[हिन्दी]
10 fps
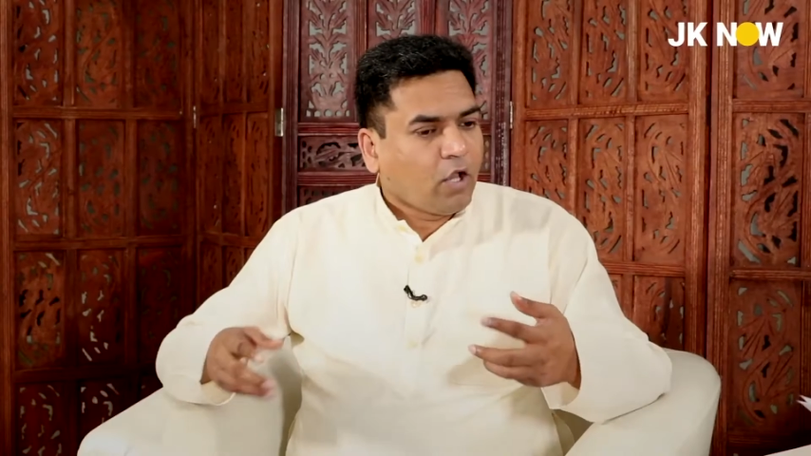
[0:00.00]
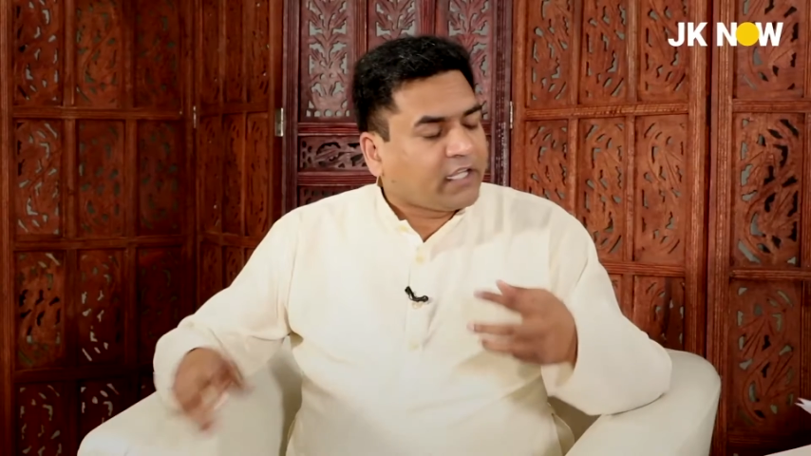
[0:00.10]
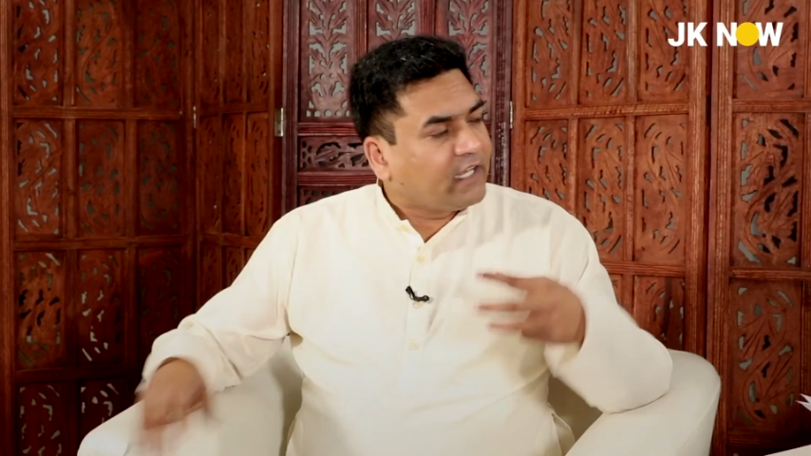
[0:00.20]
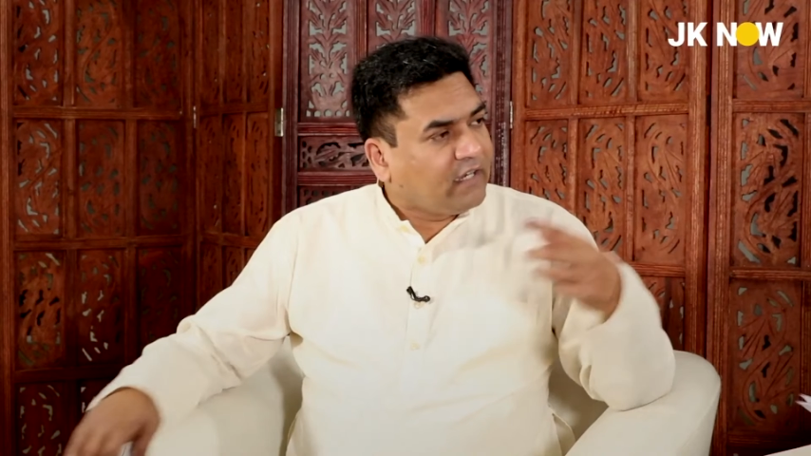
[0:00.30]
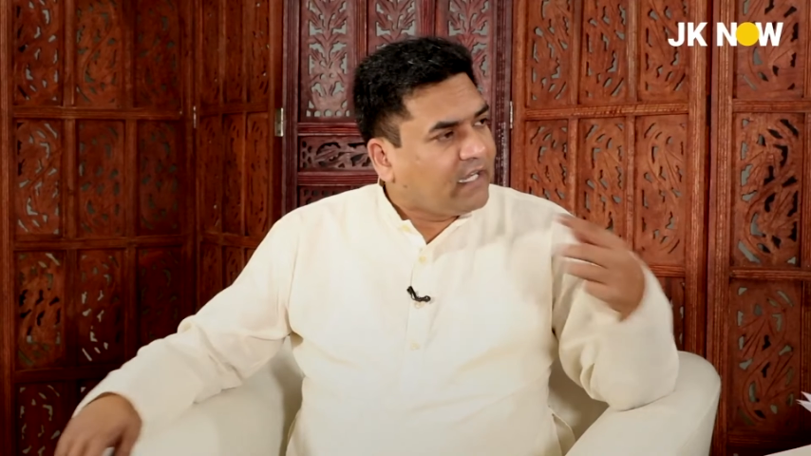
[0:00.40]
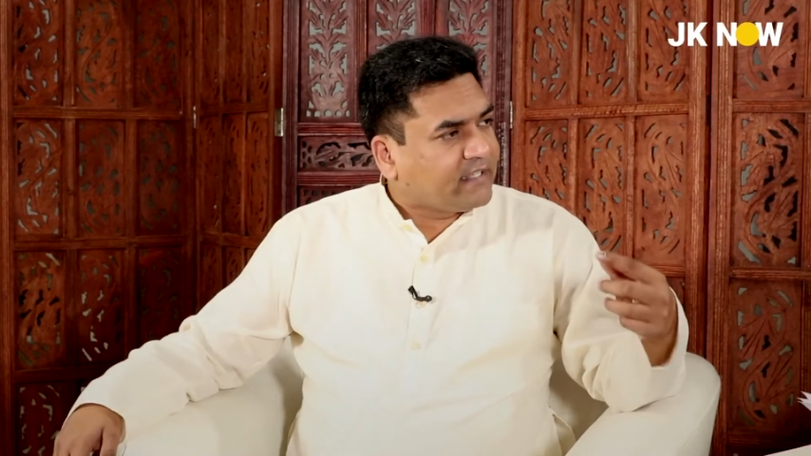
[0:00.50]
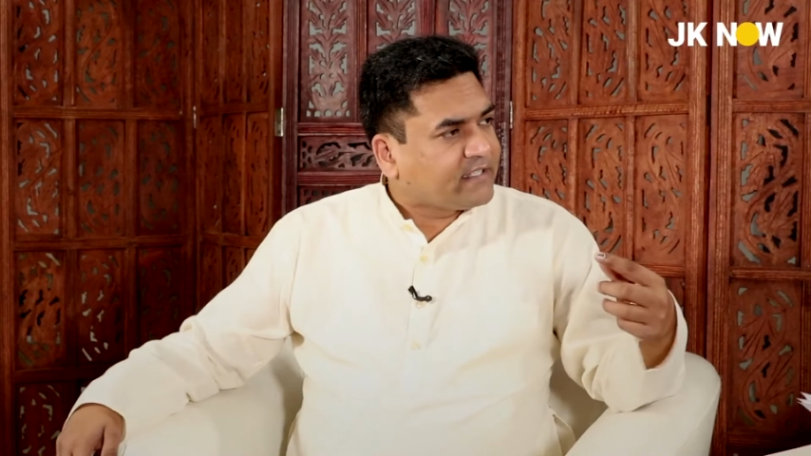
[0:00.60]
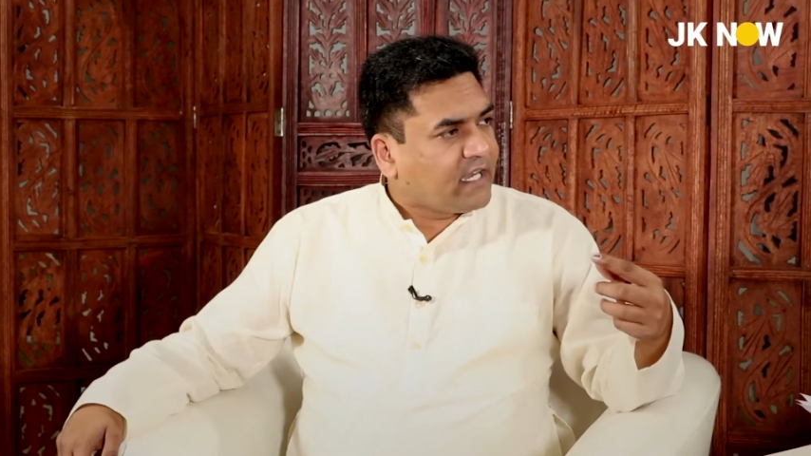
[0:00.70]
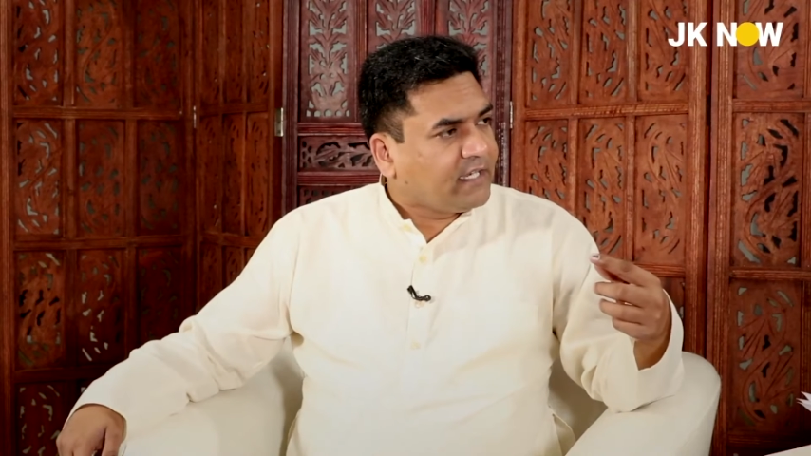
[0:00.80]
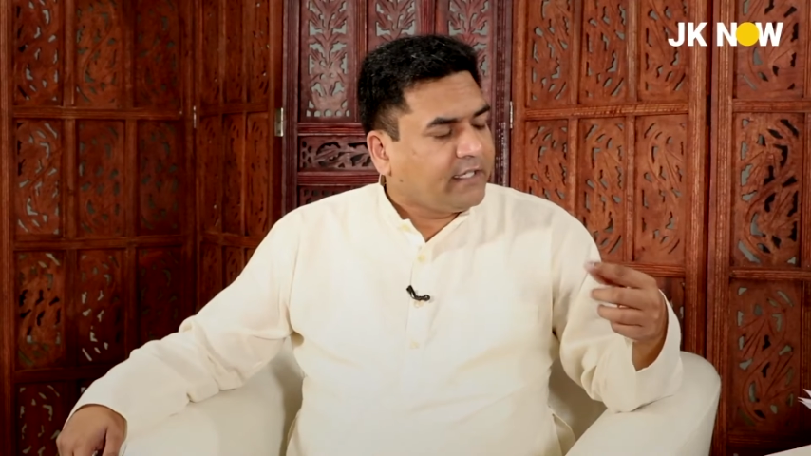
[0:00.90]
और केवल एक
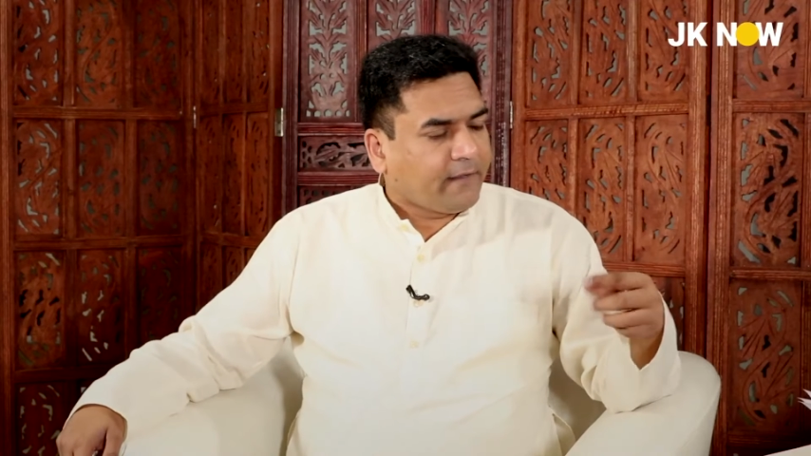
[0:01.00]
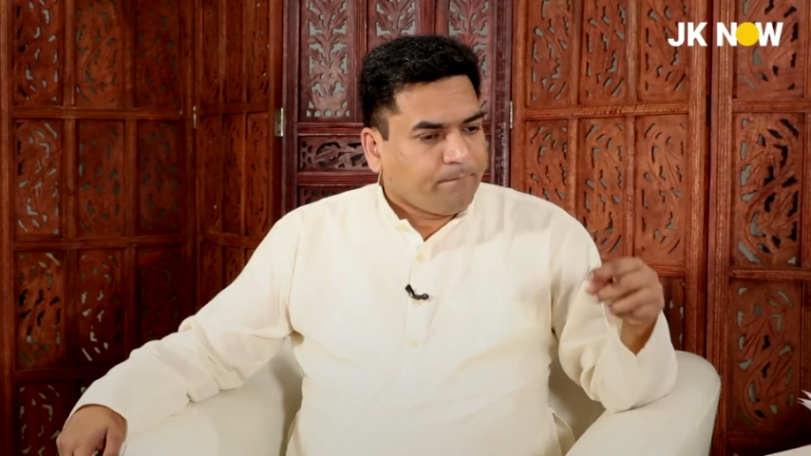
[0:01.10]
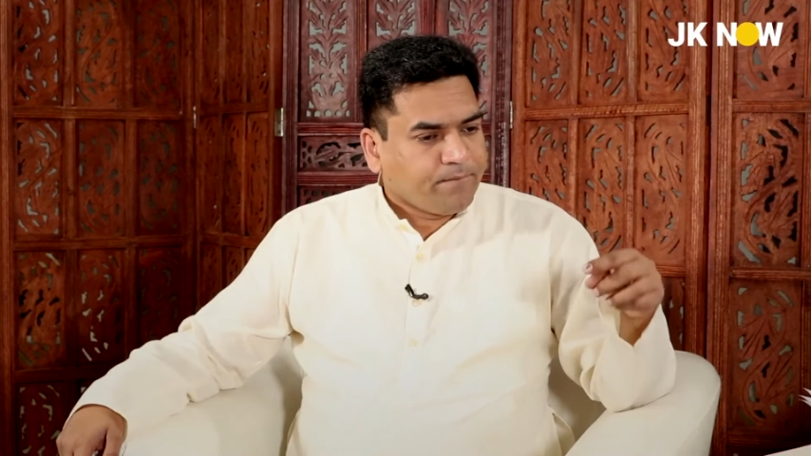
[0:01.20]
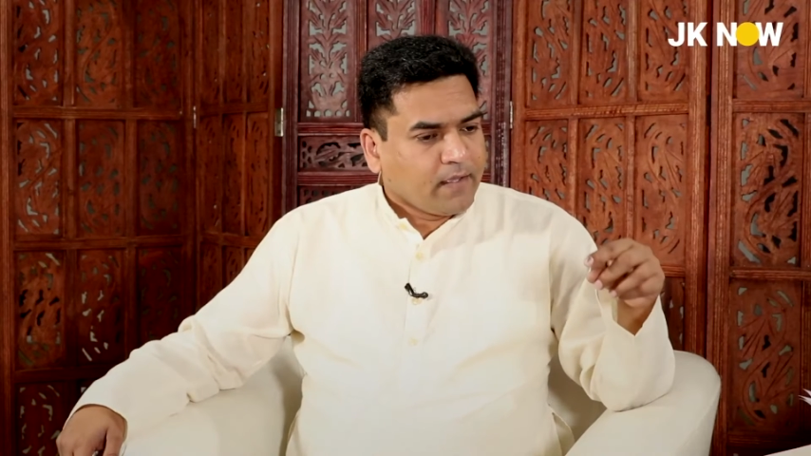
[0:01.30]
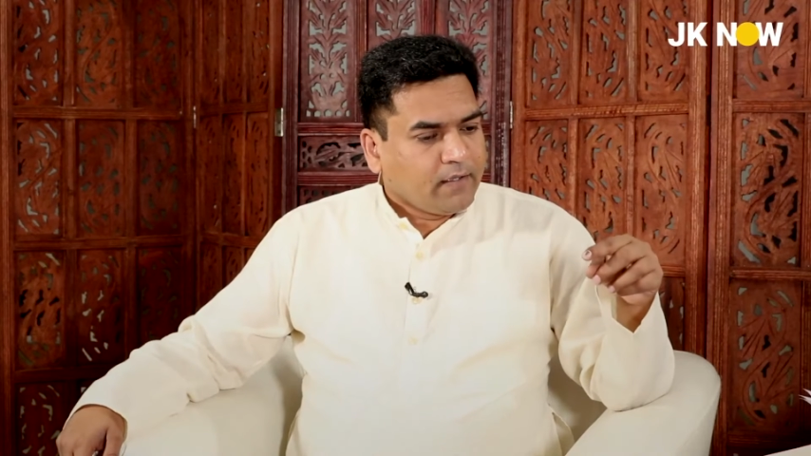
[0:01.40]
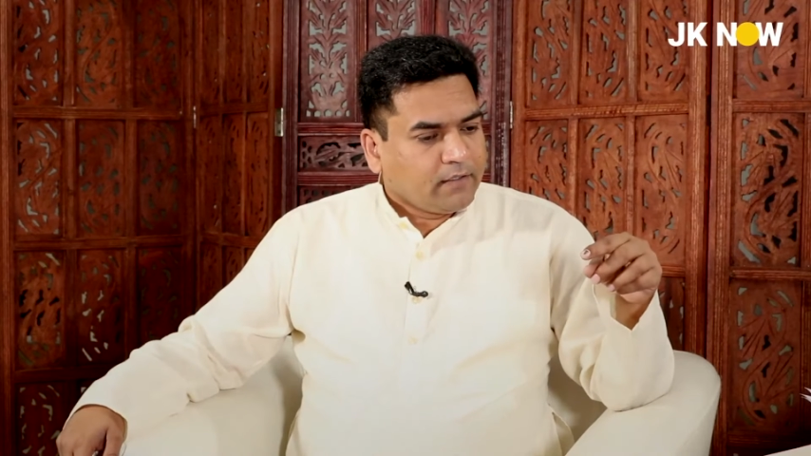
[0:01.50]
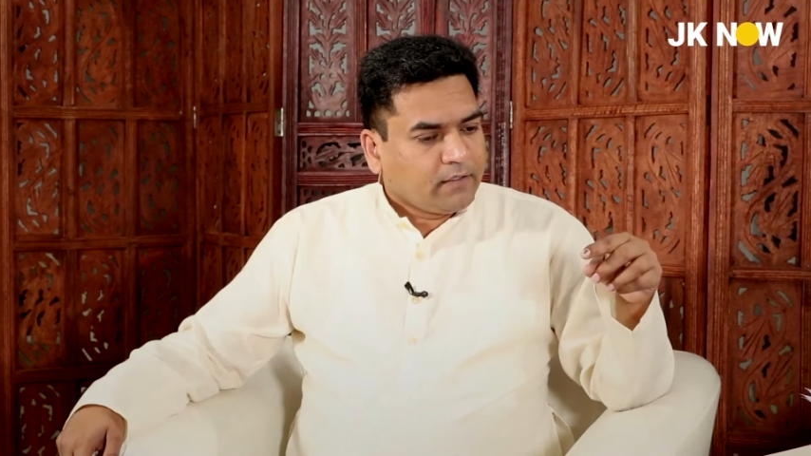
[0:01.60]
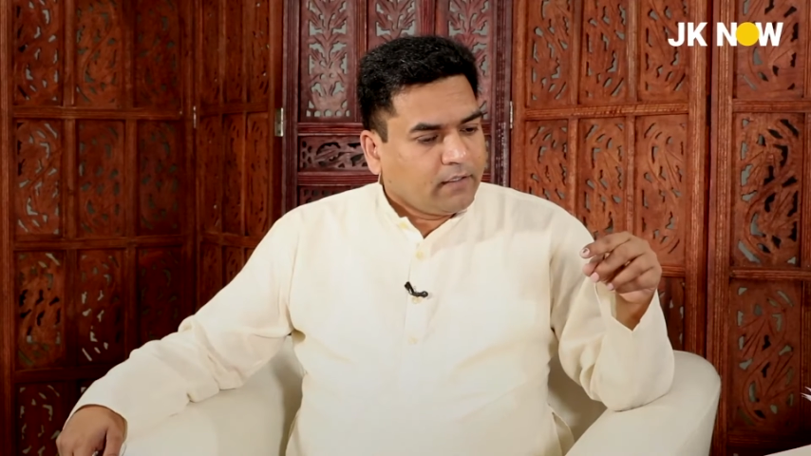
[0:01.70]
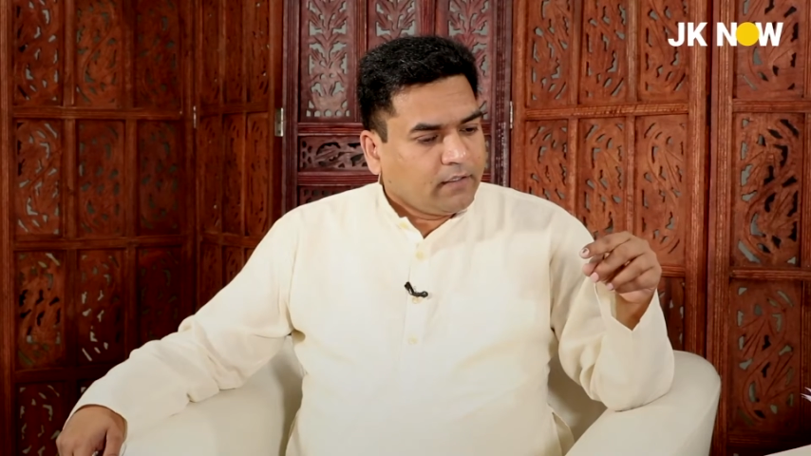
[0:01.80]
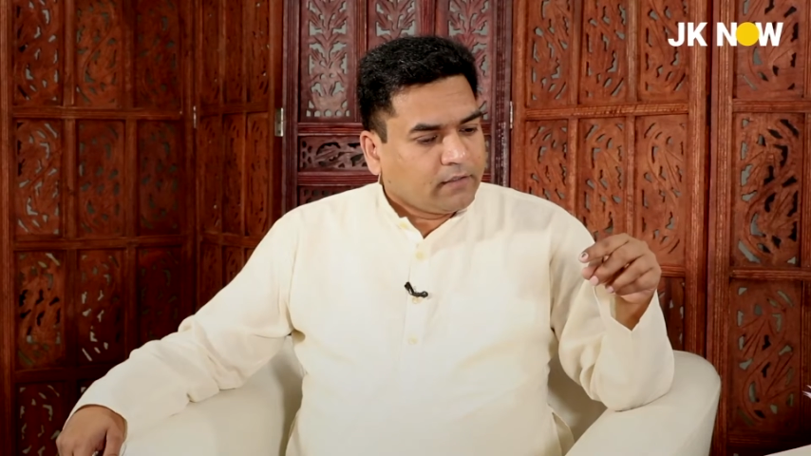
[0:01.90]
जगह नहीं है
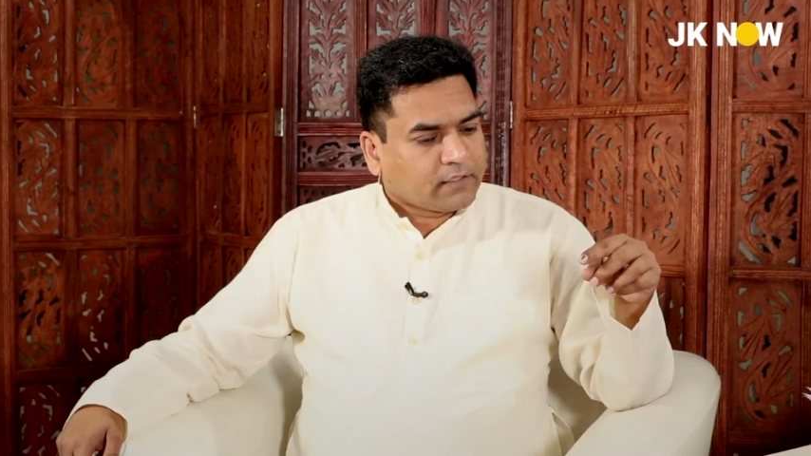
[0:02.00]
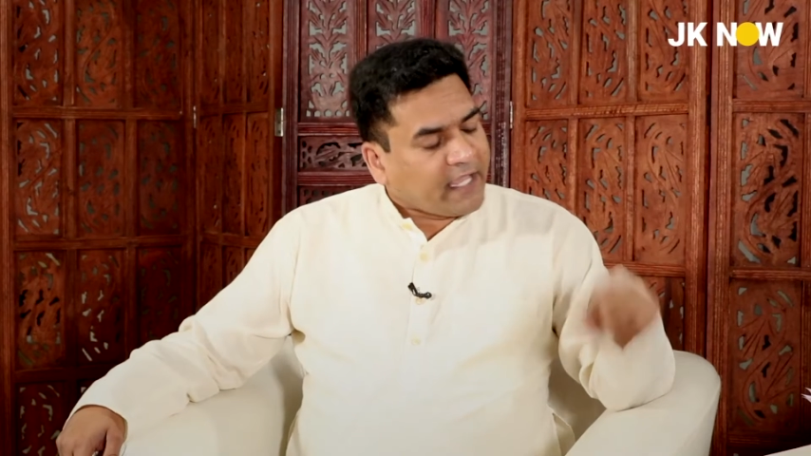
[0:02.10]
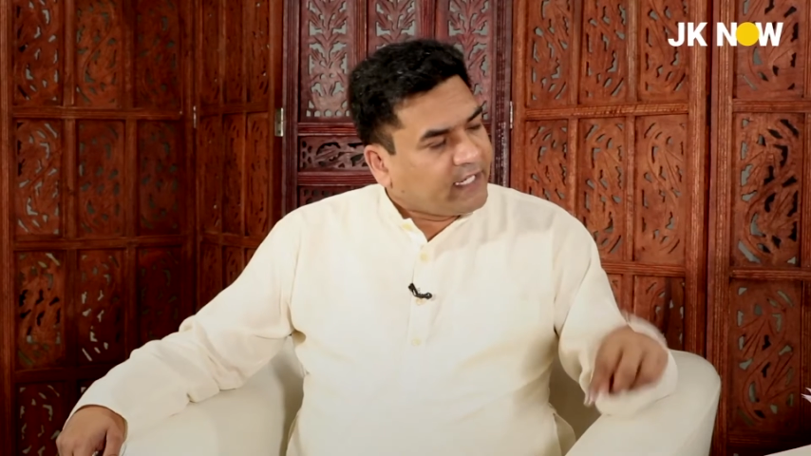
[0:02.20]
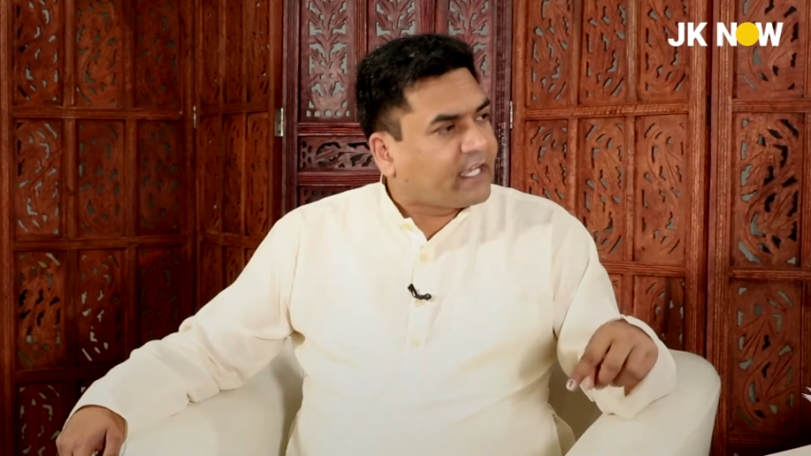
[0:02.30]
ताहिर